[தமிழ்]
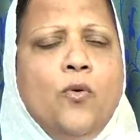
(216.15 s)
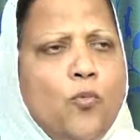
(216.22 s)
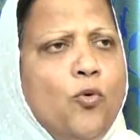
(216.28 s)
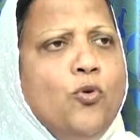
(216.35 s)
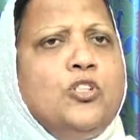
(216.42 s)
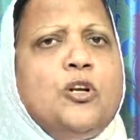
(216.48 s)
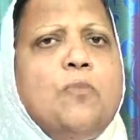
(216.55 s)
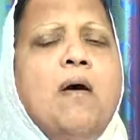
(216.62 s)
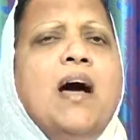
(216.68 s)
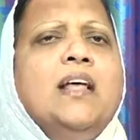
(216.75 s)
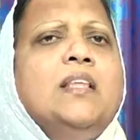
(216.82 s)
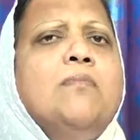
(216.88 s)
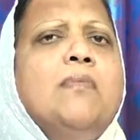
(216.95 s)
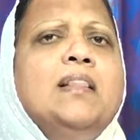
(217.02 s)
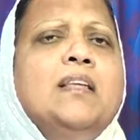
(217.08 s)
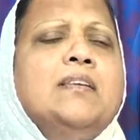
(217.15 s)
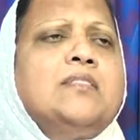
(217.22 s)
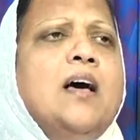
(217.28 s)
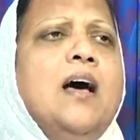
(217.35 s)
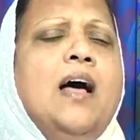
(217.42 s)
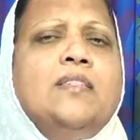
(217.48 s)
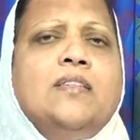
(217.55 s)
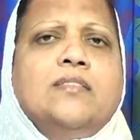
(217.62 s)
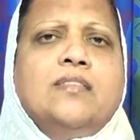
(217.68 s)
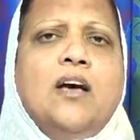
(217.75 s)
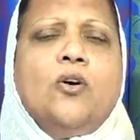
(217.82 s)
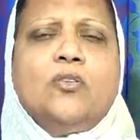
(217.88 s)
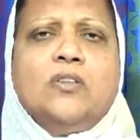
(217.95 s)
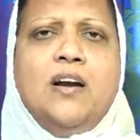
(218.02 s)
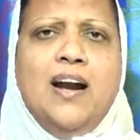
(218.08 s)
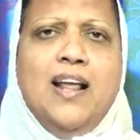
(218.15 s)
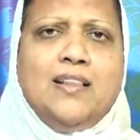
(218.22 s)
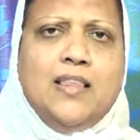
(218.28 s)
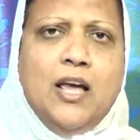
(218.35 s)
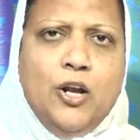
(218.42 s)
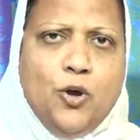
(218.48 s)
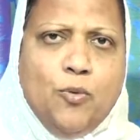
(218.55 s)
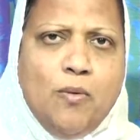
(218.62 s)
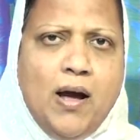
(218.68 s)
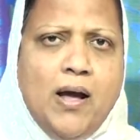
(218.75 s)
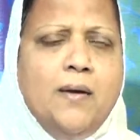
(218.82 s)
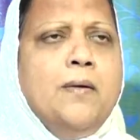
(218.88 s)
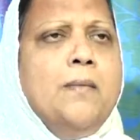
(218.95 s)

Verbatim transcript: மூன்று மாதம் அந்த ச அந்த சகோதரனை தெரியுமா